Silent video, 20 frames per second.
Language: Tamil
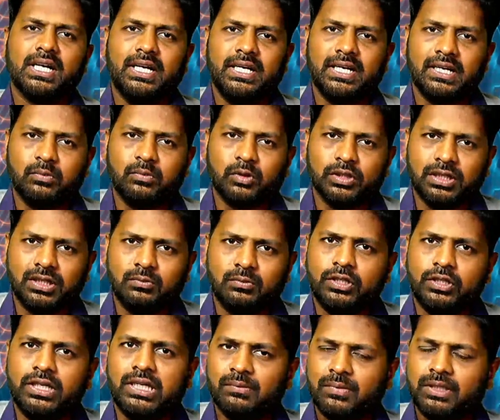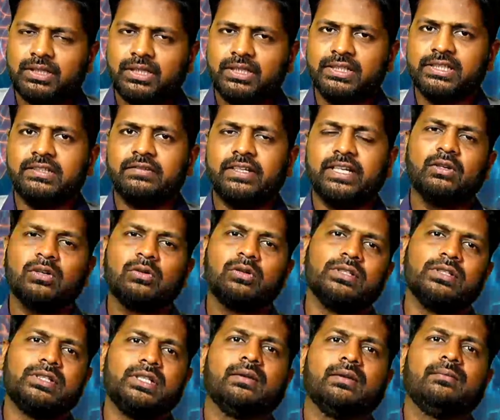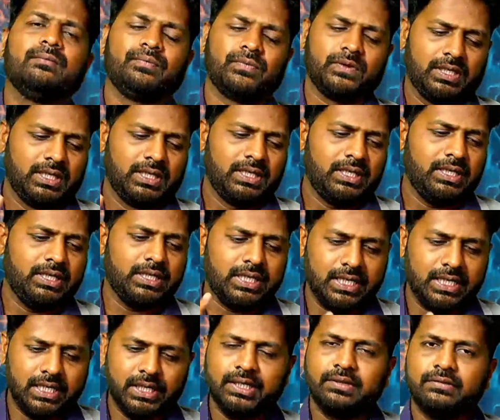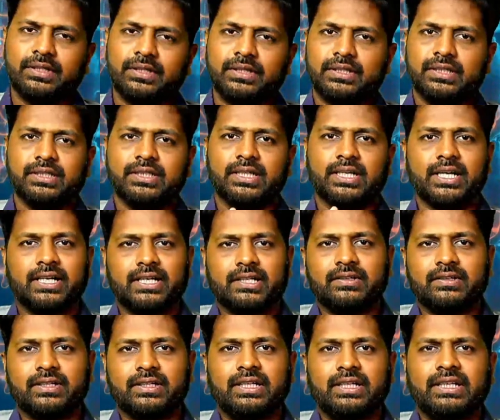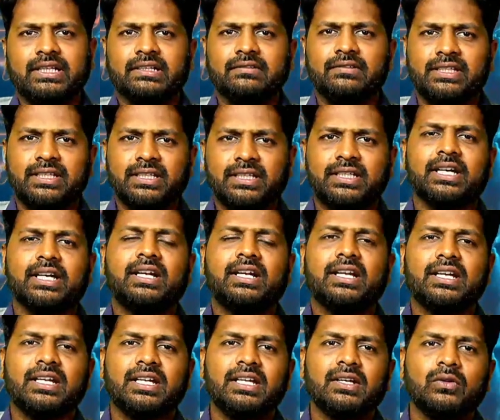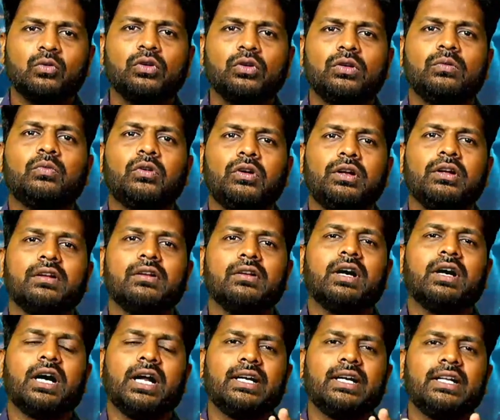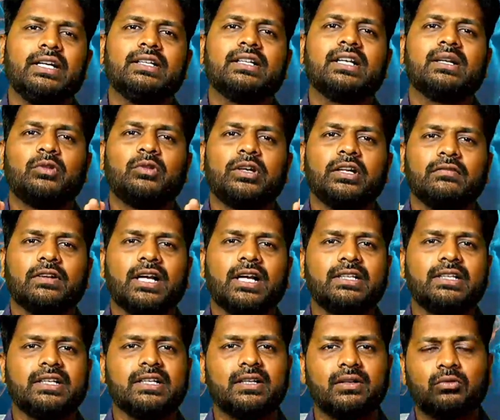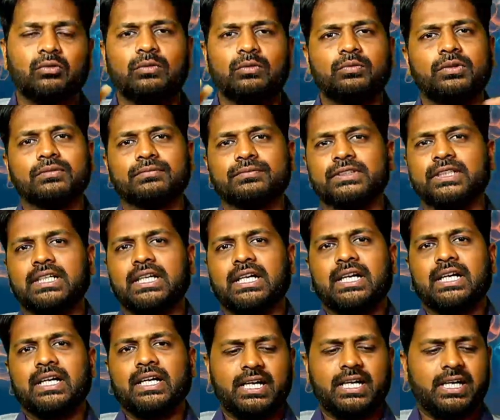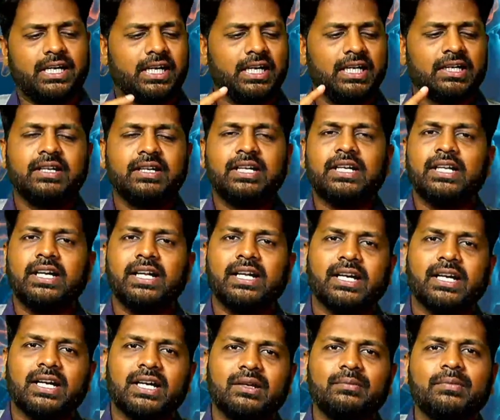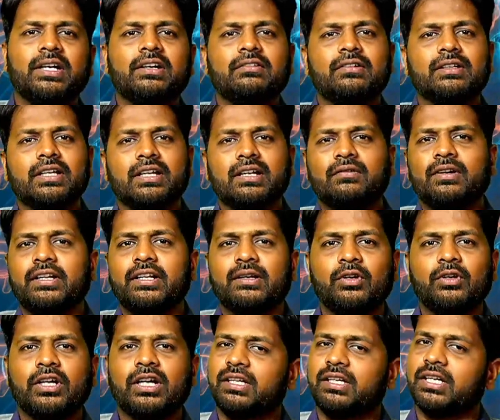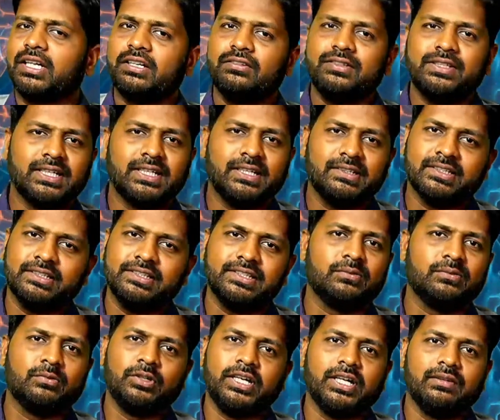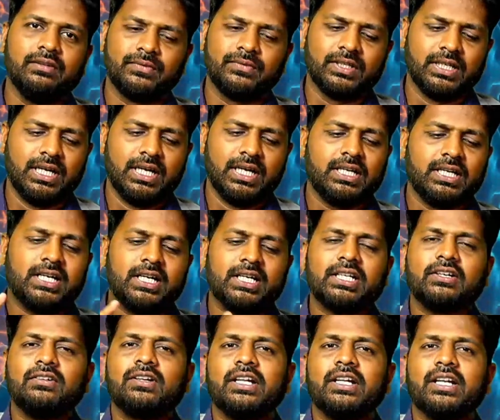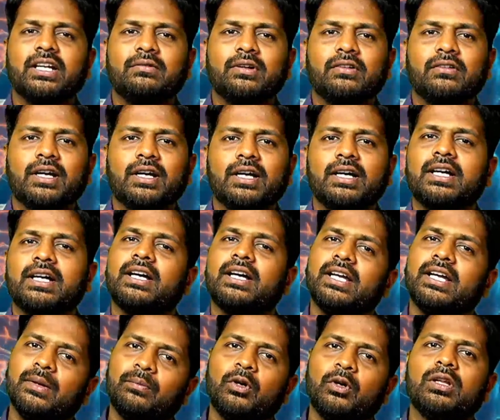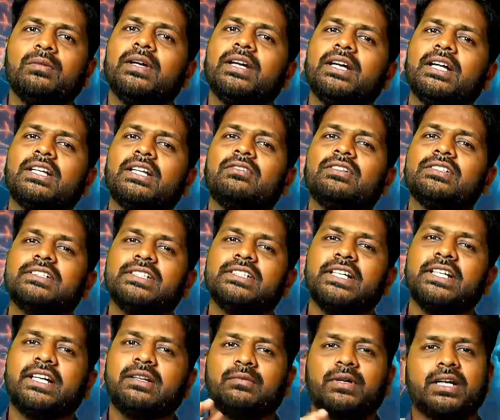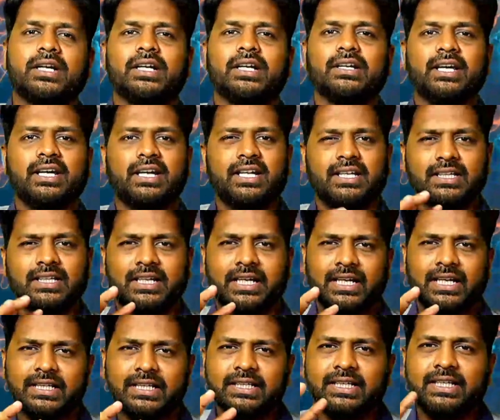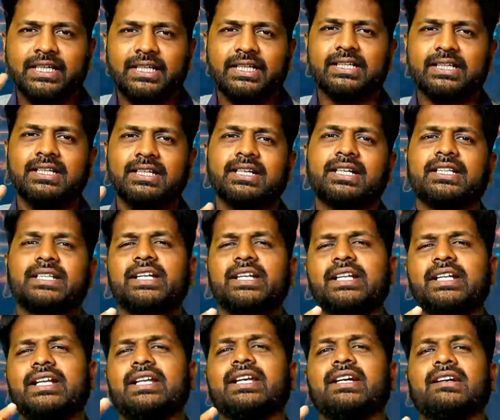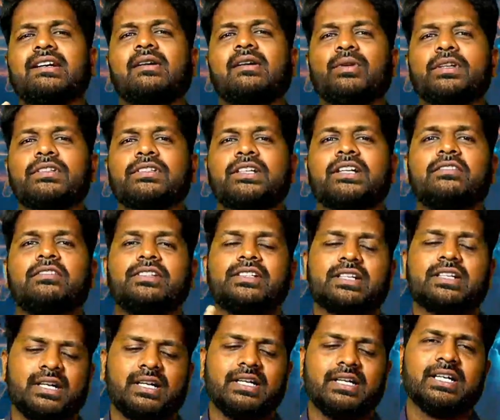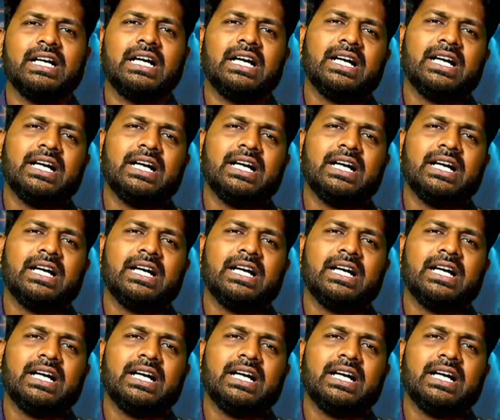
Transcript: நீங்கள் முதல்ல முக்கியமாக தெரிஞ்சிக்க வேண்டிய ஒரு விஷயம் இந்த நல்லவர் இந்த கெட்டவர் இந்த விஷயத்தை என்னைக்கு நீங்கள் தூக்கி போடுறீங்களோ அன்னைக்கு தான் நம்மளுடைய வாழ்க்கைங்கிறது உருப்படும் ஏன்னா நல்லவர்கள் எல்லாருமே வந்து என்ன பண்ணிட முடியாது நல்ல விஷயங்களை செஞ்சிட முடியாது கெட்டவர்கள் என்ன பண்ணுவாங்க எப்பொழுதுமே கெட்டவங்க செஞ்சுட்டே இருக்க மாட்டாங்க ஏன்னா இந்த நல்லது கெட்டதுங்கிறதுலேயே நிறைய காம்ப்ளெக்ஸான விஷயங்கள் இருக்குது